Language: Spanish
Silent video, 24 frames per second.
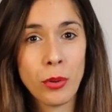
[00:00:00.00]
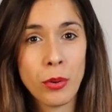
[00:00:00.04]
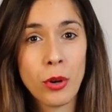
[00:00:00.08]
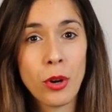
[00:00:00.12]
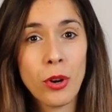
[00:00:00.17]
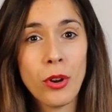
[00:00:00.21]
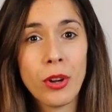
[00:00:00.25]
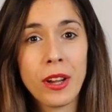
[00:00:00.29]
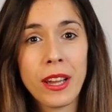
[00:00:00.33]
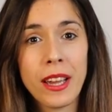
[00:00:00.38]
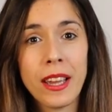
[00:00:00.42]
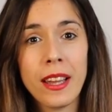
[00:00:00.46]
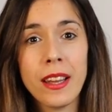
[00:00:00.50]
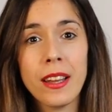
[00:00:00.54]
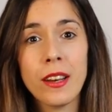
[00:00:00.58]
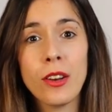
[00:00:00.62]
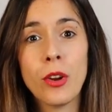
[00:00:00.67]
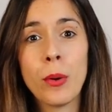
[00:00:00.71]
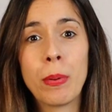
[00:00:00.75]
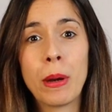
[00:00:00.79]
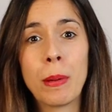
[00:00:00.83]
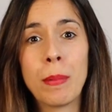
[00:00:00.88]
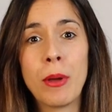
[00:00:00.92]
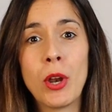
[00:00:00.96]
Por lo que
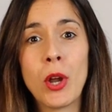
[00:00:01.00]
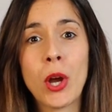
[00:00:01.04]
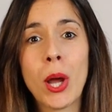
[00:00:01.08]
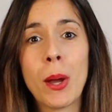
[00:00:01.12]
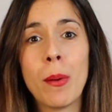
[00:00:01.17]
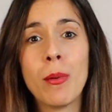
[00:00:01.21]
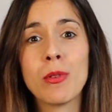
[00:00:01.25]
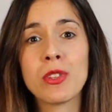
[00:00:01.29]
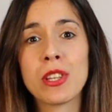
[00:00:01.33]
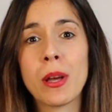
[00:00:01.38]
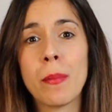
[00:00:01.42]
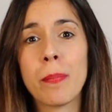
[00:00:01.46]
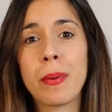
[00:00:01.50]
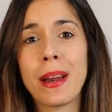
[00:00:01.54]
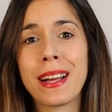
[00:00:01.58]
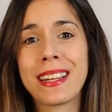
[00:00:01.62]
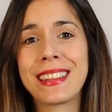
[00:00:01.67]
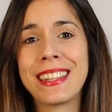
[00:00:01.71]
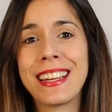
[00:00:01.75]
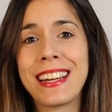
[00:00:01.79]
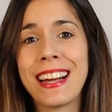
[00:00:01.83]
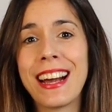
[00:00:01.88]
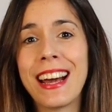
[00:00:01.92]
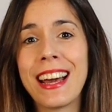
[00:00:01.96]
lo primero que vamos a
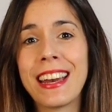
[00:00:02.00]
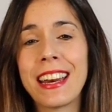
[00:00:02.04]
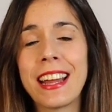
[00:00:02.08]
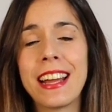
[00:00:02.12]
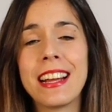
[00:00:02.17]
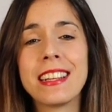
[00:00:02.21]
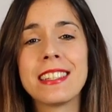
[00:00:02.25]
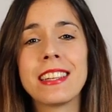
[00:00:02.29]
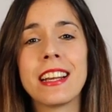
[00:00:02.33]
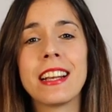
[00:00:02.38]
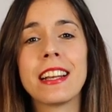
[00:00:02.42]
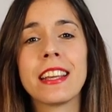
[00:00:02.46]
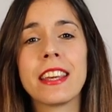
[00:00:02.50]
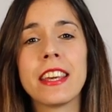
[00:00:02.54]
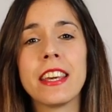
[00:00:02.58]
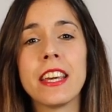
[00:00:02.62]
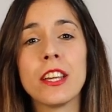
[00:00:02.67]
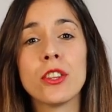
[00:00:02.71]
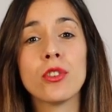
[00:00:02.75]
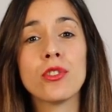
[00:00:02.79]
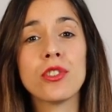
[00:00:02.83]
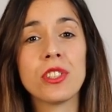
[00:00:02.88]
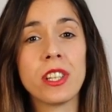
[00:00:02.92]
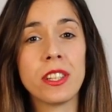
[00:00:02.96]
practicar es el
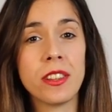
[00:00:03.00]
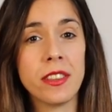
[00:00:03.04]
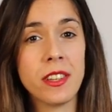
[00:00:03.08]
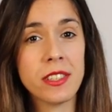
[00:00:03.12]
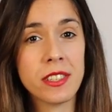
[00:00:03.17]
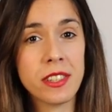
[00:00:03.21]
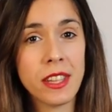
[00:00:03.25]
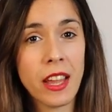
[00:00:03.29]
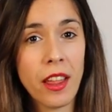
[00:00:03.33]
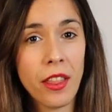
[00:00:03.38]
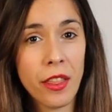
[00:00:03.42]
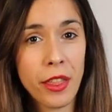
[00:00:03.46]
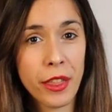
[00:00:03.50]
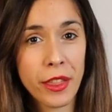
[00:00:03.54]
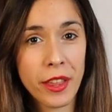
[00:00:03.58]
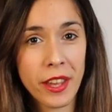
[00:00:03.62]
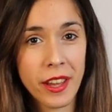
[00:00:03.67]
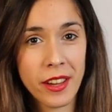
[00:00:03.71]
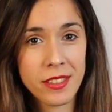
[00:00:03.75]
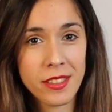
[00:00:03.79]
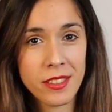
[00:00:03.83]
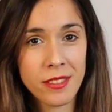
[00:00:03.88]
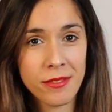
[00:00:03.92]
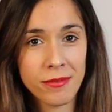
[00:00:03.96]
quieto sin
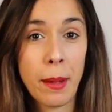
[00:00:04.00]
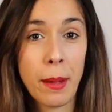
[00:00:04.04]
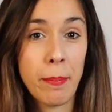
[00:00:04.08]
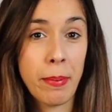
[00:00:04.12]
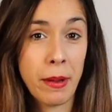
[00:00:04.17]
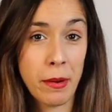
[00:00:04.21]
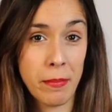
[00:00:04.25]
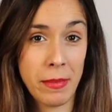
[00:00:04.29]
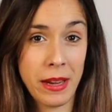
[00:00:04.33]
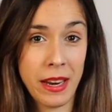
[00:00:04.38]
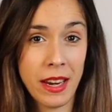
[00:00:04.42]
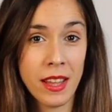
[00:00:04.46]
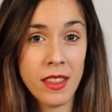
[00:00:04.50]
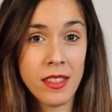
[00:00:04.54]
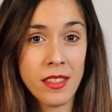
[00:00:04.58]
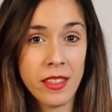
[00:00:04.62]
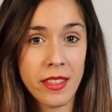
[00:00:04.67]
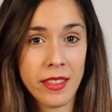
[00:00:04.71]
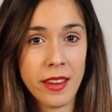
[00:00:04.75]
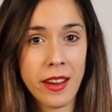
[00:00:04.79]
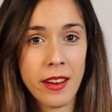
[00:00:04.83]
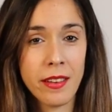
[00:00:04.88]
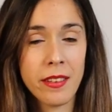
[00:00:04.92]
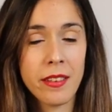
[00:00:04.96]
distancias, la
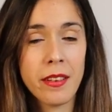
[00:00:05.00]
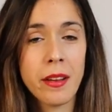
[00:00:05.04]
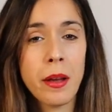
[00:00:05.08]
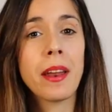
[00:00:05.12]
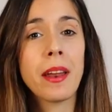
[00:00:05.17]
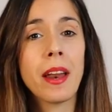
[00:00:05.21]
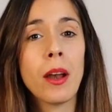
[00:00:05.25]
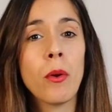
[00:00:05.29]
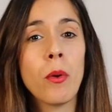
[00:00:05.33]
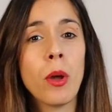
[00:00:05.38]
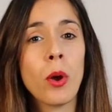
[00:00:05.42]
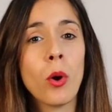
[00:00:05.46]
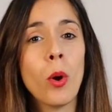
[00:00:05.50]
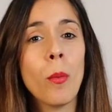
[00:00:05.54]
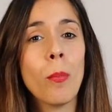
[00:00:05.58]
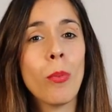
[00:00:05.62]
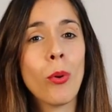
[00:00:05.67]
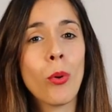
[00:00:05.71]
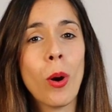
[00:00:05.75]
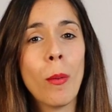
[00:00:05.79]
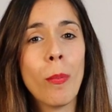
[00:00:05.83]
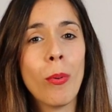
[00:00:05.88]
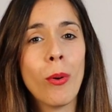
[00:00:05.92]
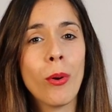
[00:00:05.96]
permanencia, para luego
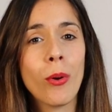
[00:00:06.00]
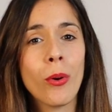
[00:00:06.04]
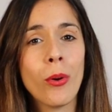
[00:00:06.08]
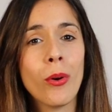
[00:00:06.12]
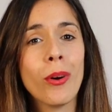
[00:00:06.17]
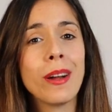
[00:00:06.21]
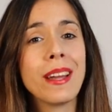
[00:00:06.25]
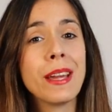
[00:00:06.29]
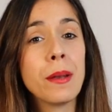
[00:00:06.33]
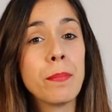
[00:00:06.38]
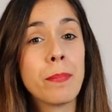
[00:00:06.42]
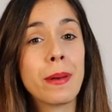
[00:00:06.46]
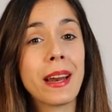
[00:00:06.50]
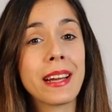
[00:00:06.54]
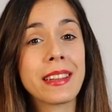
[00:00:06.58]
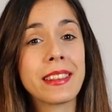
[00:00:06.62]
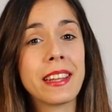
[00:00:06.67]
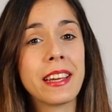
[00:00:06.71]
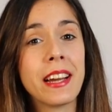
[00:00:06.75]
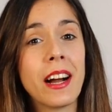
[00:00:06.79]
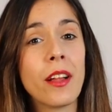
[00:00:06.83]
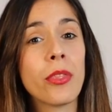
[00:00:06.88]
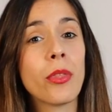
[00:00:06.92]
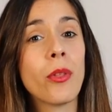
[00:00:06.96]
poco a poco ir
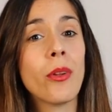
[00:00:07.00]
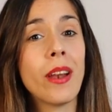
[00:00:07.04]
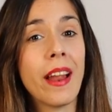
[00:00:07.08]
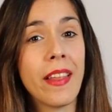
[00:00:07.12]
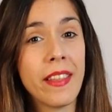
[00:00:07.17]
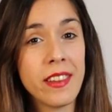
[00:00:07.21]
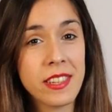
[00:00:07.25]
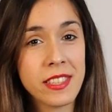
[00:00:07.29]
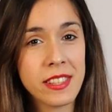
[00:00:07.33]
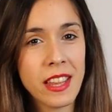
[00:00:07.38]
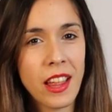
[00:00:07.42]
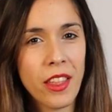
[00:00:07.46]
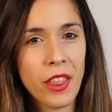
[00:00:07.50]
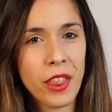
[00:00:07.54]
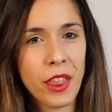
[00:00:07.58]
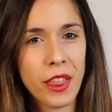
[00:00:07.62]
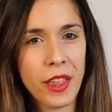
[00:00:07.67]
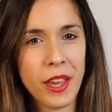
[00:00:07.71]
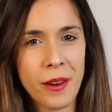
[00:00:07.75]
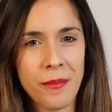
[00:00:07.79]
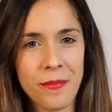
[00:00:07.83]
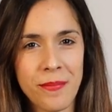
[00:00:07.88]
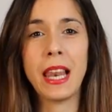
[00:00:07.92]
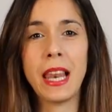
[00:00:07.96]
practicando la
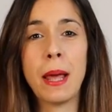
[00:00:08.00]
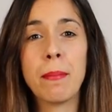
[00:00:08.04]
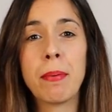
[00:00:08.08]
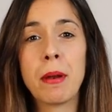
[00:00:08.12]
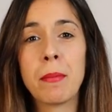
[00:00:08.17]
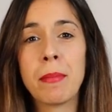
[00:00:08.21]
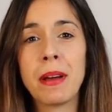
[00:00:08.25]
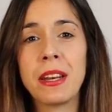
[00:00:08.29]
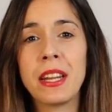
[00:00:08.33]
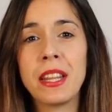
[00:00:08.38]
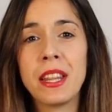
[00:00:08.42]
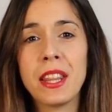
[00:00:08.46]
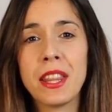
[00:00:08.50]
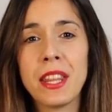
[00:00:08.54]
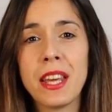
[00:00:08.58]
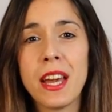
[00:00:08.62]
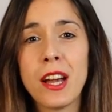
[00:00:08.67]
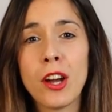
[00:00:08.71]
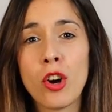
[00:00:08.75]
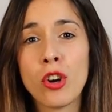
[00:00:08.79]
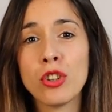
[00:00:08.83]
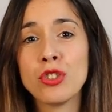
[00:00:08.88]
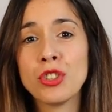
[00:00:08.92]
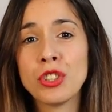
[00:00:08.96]
distancia. La
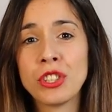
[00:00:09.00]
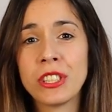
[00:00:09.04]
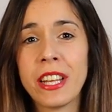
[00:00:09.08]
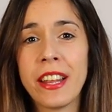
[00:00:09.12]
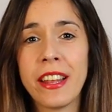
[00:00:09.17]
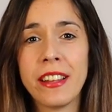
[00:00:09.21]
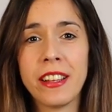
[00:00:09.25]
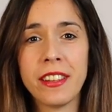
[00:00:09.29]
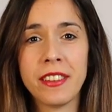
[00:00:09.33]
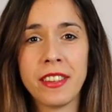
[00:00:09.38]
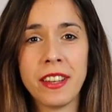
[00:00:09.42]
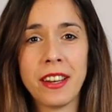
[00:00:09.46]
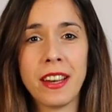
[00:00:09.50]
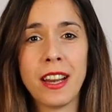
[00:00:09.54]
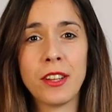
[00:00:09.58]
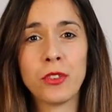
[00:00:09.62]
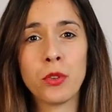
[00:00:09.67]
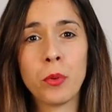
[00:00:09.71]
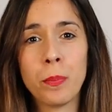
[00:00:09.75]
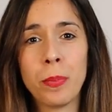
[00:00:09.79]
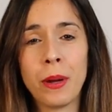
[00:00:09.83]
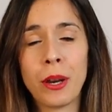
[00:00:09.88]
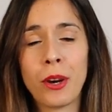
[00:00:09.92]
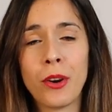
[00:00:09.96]
permanencia consta de decirle a
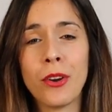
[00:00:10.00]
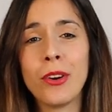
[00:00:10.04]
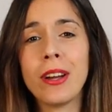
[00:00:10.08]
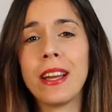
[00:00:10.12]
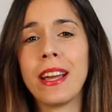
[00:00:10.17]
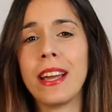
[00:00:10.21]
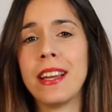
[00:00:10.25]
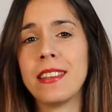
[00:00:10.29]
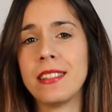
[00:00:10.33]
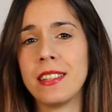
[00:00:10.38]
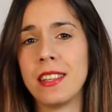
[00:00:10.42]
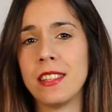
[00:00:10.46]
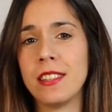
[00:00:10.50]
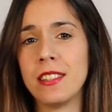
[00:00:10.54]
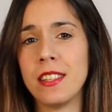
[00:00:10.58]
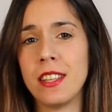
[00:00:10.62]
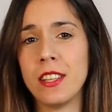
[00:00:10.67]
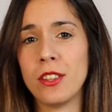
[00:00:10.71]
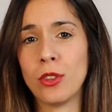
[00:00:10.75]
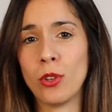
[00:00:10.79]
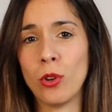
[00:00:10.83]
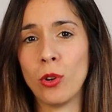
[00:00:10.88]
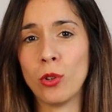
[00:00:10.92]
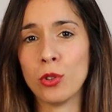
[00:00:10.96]
tu perro que se
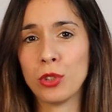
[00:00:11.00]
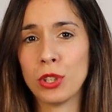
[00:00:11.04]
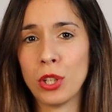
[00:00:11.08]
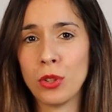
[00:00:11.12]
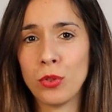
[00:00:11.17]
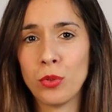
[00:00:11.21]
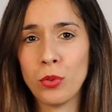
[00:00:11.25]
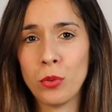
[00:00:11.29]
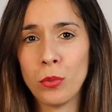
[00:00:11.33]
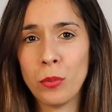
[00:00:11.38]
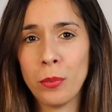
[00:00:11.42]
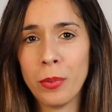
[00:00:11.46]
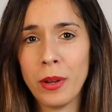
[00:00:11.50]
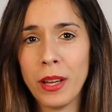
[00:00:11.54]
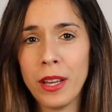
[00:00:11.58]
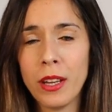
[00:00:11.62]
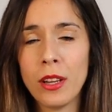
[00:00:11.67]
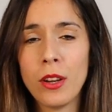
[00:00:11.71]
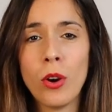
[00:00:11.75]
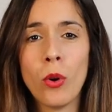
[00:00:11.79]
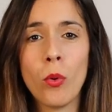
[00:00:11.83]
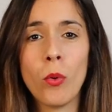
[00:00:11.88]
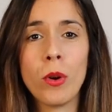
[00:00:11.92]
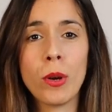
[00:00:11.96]
siente o se tumbe
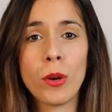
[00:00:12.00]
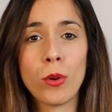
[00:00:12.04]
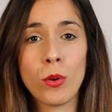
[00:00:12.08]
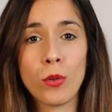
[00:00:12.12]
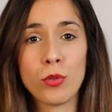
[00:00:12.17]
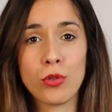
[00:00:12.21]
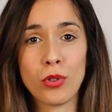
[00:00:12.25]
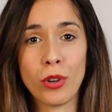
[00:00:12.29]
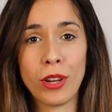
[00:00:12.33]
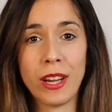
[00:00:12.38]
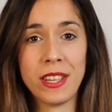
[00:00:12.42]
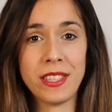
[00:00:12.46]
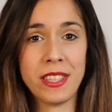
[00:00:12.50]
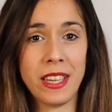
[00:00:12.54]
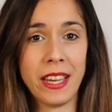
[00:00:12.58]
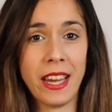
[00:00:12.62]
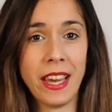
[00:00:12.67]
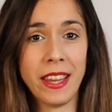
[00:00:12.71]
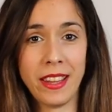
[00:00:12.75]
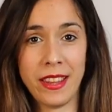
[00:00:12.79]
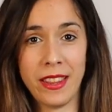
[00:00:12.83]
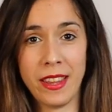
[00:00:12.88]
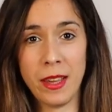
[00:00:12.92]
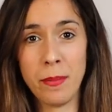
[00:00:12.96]
o incluso que se
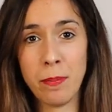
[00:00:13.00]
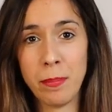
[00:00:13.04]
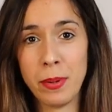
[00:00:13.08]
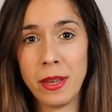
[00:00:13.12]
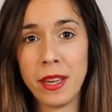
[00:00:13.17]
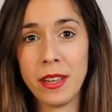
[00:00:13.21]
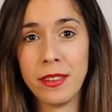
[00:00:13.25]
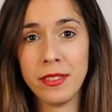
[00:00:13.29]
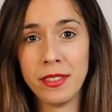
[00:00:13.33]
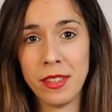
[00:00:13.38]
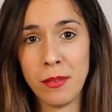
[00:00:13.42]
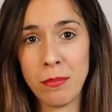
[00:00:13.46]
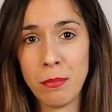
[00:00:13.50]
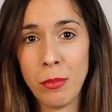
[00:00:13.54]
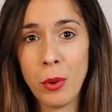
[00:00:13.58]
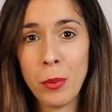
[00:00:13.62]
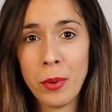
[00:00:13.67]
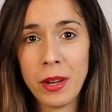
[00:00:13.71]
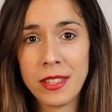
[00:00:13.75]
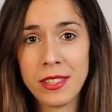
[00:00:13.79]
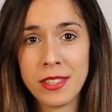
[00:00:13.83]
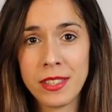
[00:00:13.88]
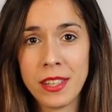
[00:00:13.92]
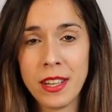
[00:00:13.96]
quede de pie sin
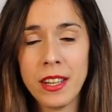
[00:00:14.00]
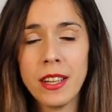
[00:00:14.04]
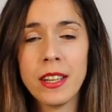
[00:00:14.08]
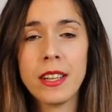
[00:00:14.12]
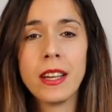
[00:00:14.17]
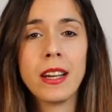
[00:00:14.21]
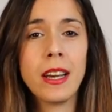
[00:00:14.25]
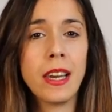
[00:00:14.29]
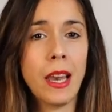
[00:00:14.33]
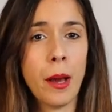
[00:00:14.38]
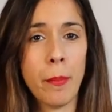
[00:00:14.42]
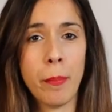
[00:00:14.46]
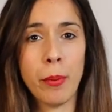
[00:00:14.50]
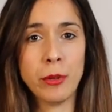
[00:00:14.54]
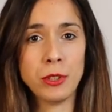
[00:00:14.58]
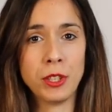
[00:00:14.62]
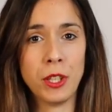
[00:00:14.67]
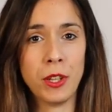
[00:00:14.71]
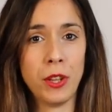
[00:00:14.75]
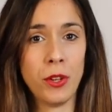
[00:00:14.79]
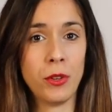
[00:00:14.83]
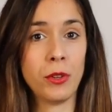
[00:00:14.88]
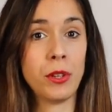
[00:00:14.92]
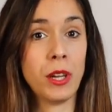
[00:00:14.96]
moverse, la
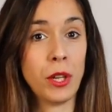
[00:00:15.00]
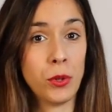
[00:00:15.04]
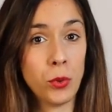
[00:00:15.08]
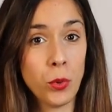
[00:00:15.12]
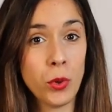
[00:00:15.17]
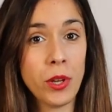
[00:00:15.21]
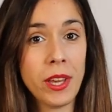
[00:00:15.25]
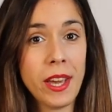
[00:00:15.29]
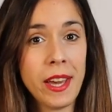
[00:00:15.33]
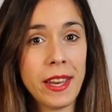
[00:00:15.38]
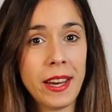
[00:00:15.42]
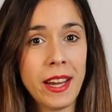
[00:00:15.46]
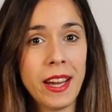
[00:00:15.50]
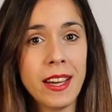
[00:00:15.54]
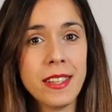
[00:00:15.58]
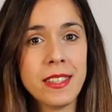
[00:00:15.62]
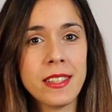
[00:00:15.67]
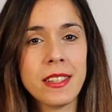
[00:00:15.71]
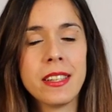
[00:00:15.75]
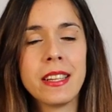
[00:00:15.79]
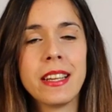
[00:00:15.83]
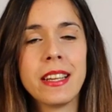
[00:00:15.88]
posición que tú quieras,